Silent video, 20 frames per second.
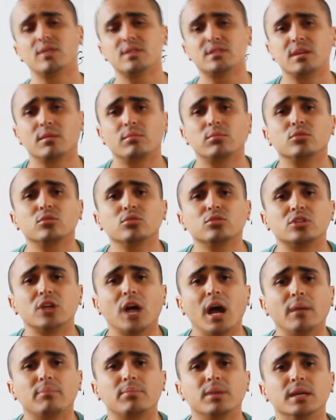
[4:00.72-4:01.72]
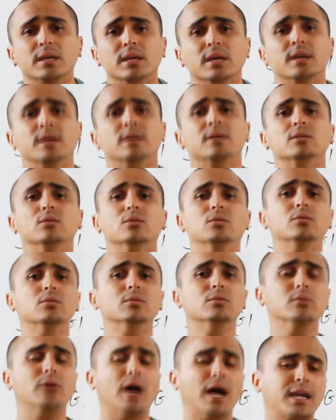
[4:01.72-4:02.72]
ao exemplo do Chaplin,
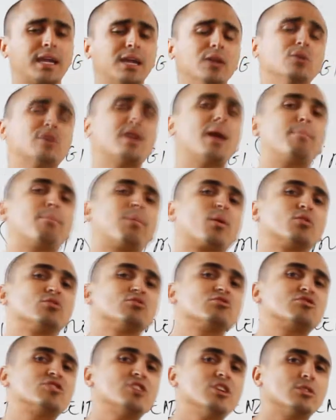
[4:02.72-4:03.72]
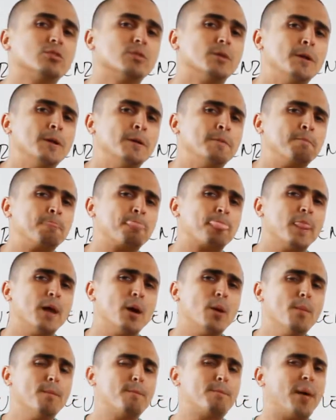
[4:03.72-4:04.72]
o, aquilo que é produzido
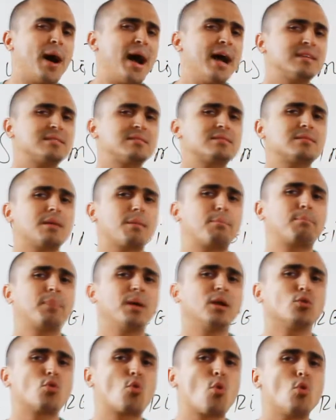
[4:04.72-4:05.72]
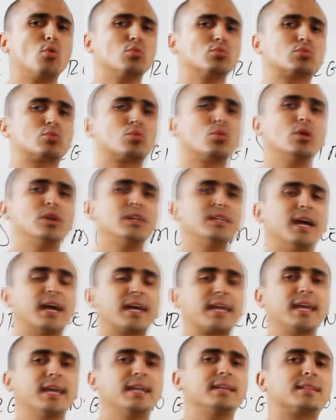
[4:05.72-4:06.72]
não passa pelo controle
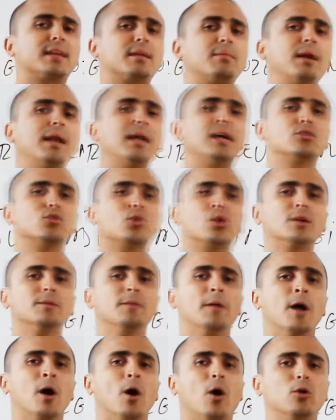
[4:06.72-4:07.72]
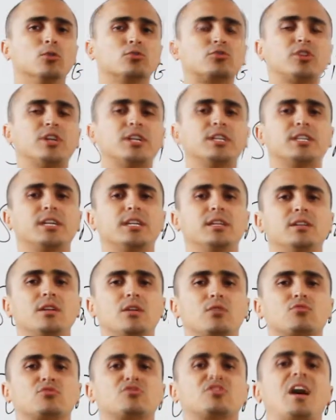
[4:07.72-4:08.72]
daquele trabalhador, ou seja, ele
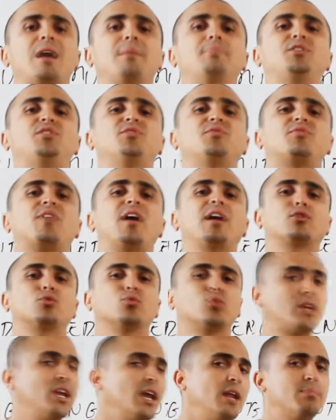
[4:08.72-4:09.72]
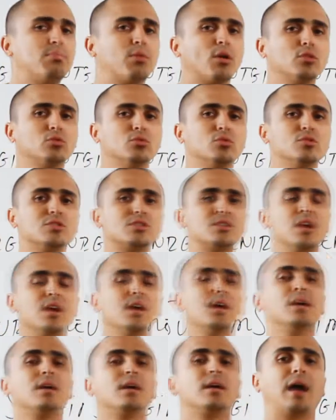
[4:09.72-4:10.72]
não sabe de fato o que ele produz
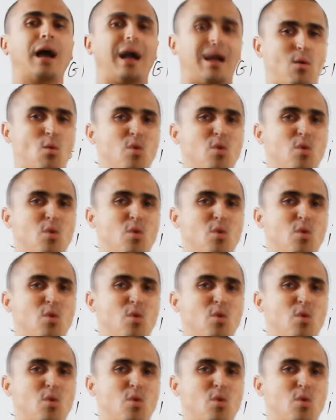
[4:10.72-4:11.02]
a